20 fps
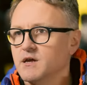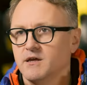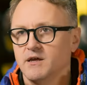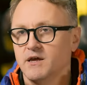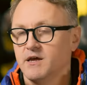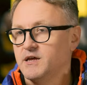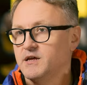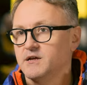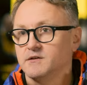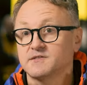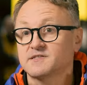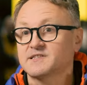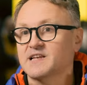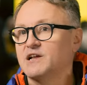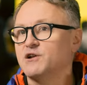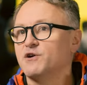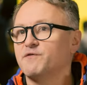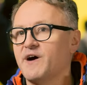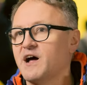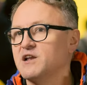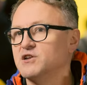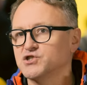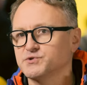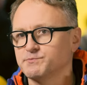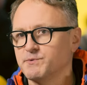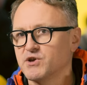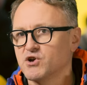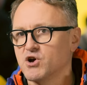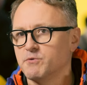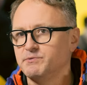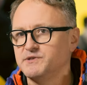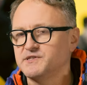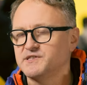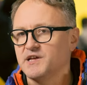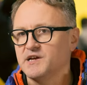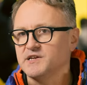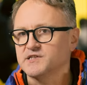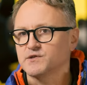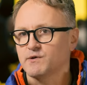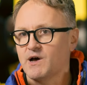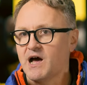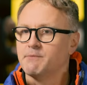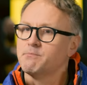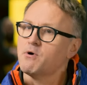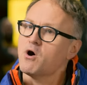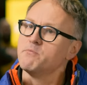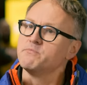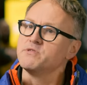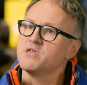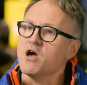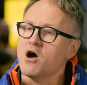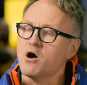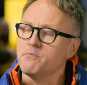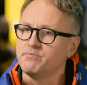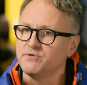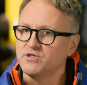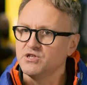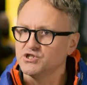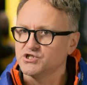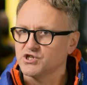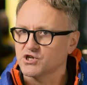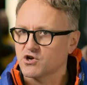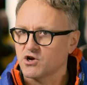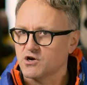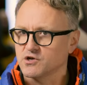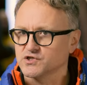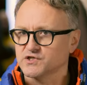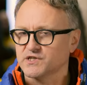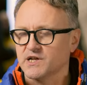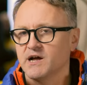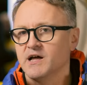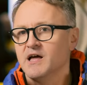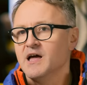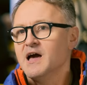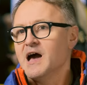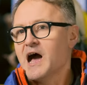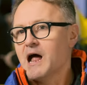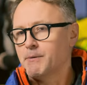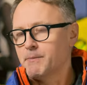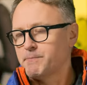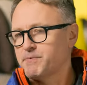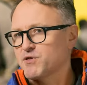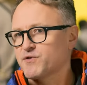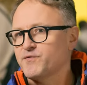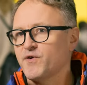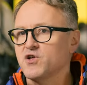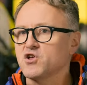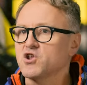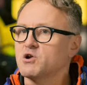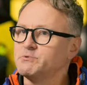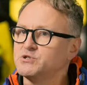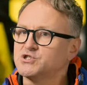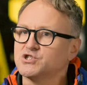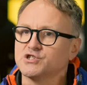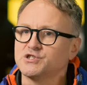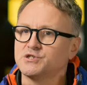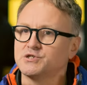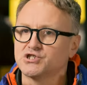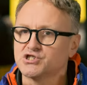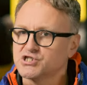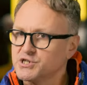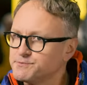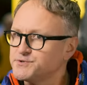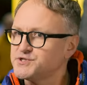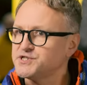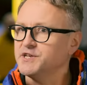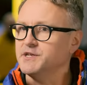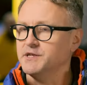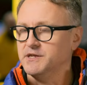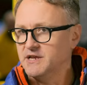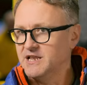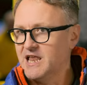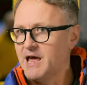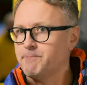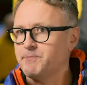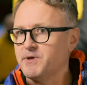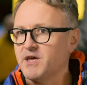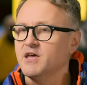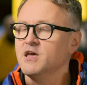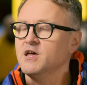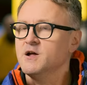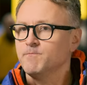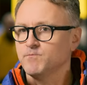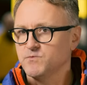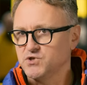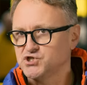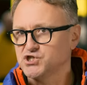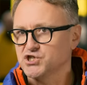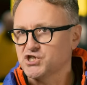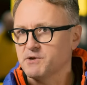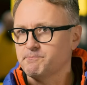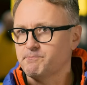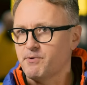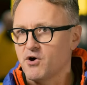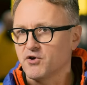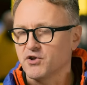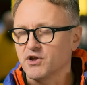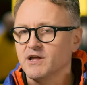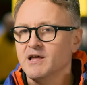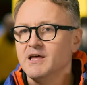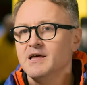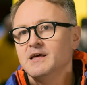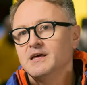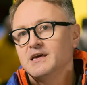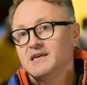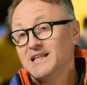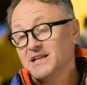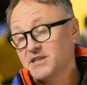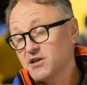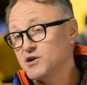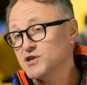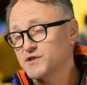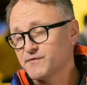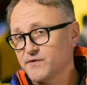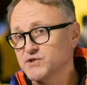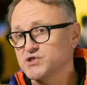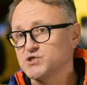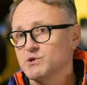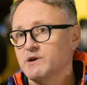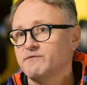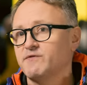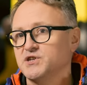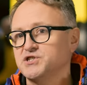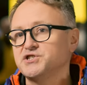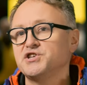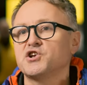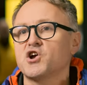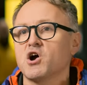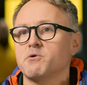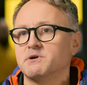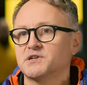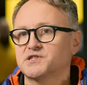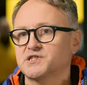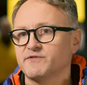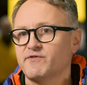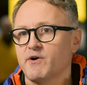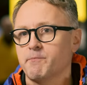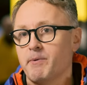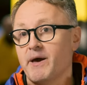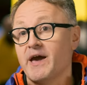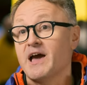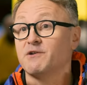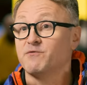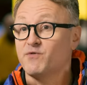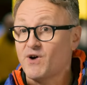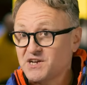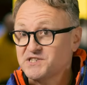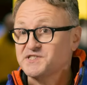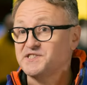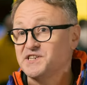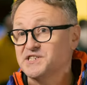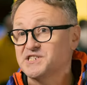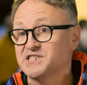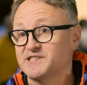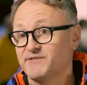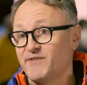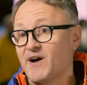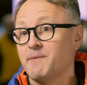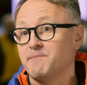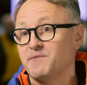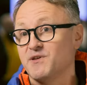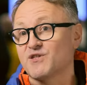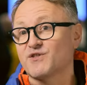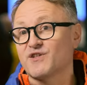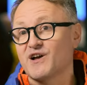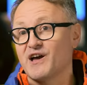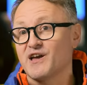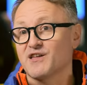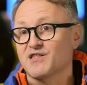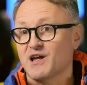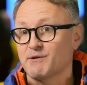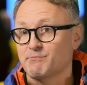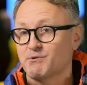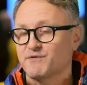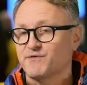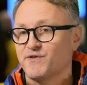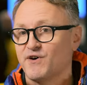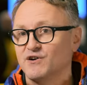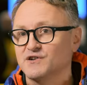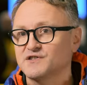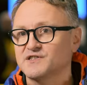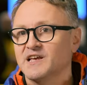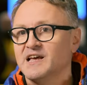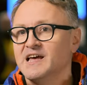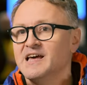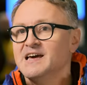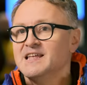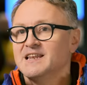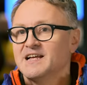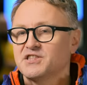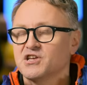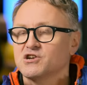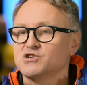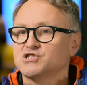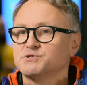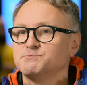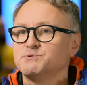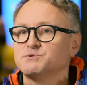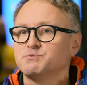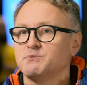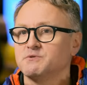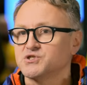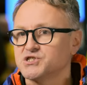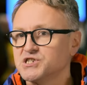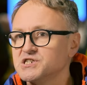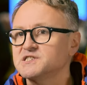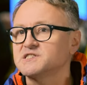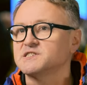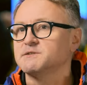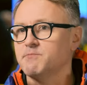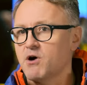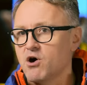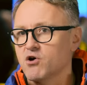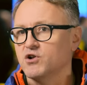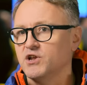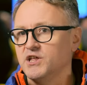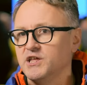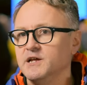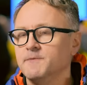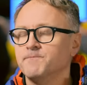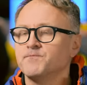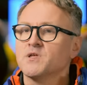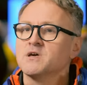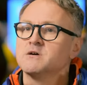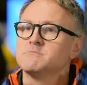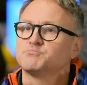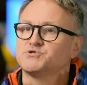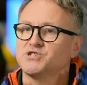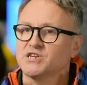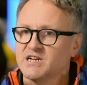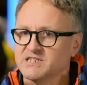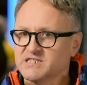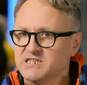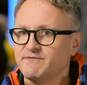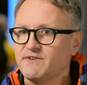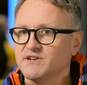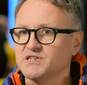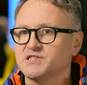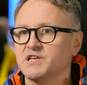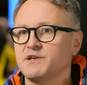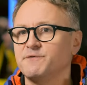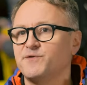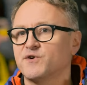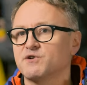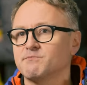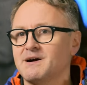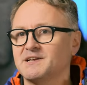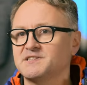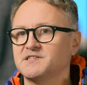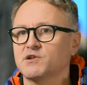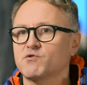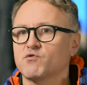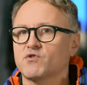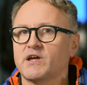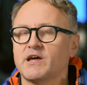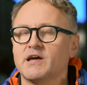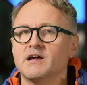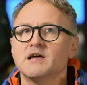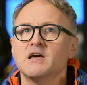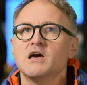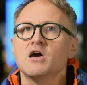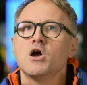e, skalowalność mojego biznesu, albo mi obniży koszta, albo pozwoli robić coś szybciej i lepiej niż do tej pory. I dlatego stworzyłem właśnie komersowo.pl właśnie z Wami CyberFox, dlatego żebyśmy wszyscy mogli przekazywać te informacje, które